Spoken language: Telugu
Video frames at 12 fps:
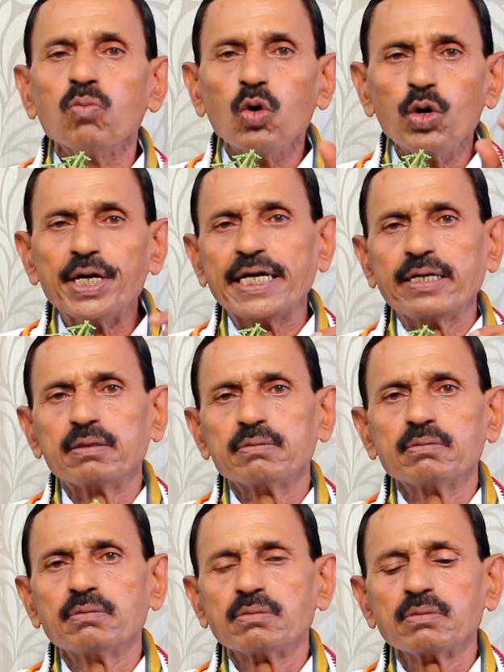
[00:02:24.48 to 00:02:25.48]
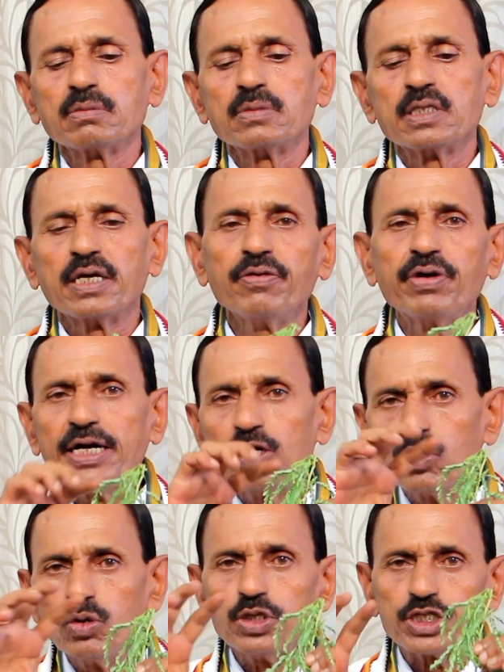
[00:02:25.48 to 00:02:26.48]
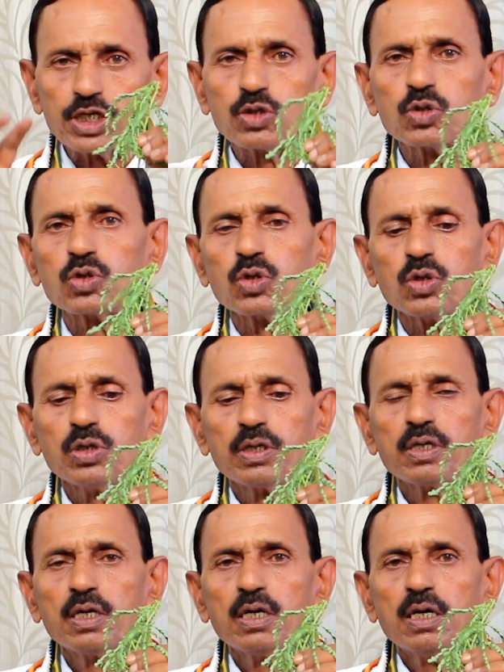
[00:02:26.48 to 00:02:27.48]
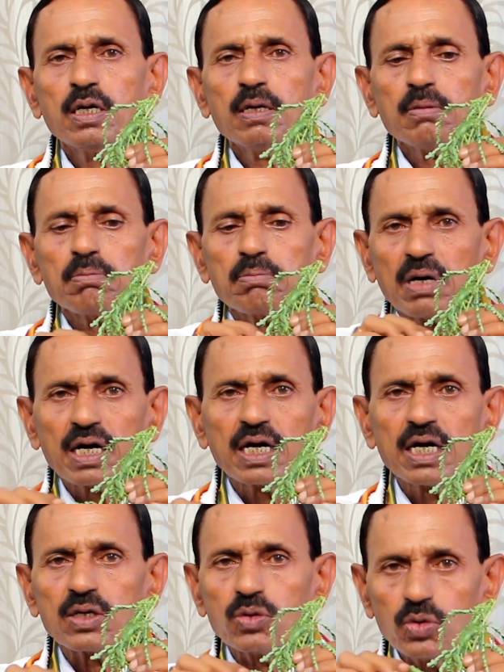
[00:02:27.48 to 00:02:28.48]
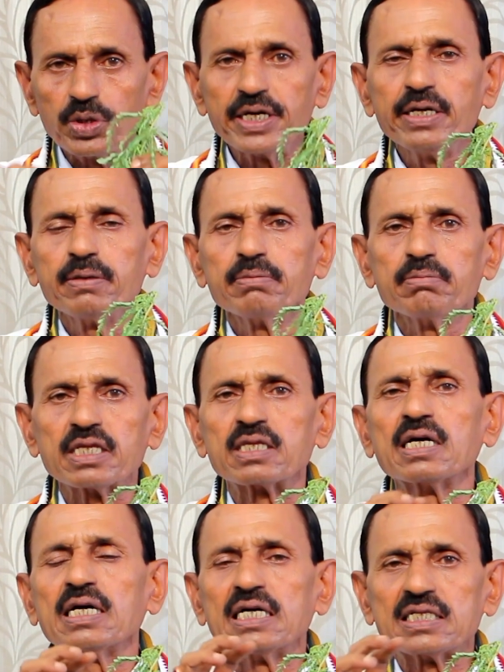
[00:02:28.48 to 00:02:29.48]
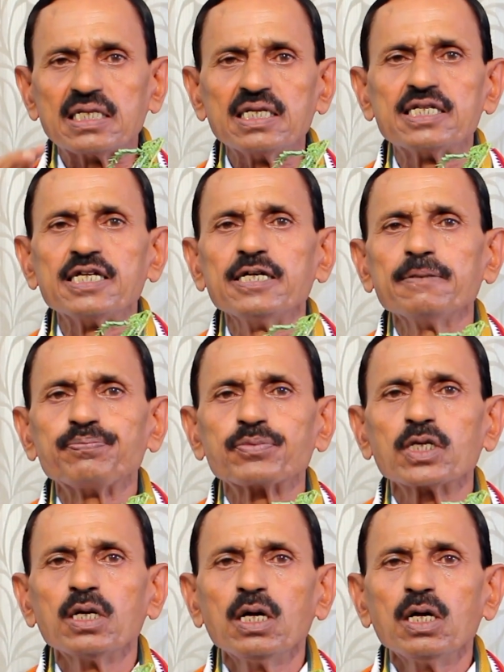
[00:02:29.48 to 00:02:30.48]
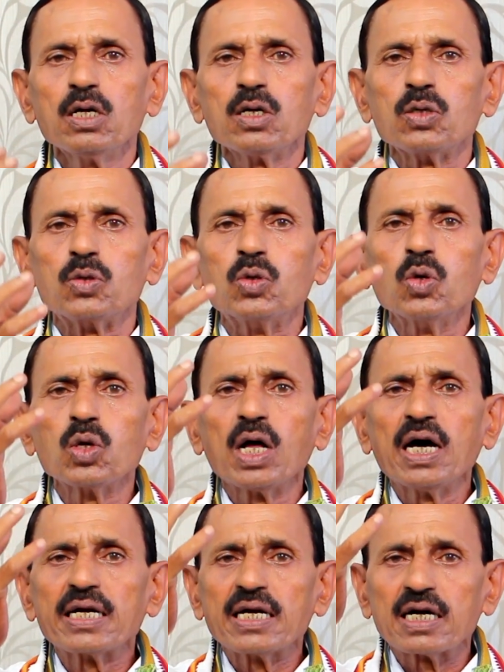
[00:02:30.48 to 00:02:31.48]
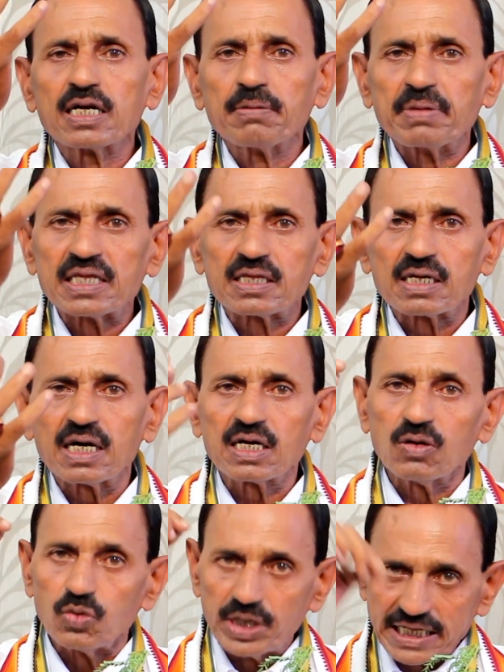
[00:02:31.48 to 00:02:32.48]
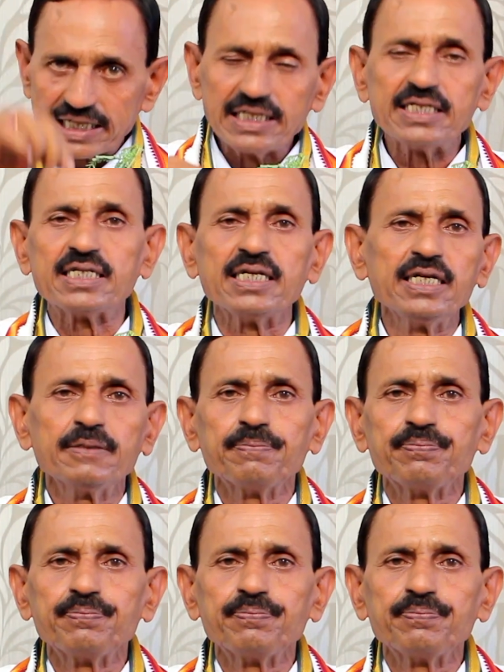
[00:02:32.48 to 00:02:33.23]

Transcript: మోడి ఇవి రెండు ఈ చెట్టుతో బాగా నూరి మెత్తగా చేసి డోలాయాన మంత్రాన ఉడికించి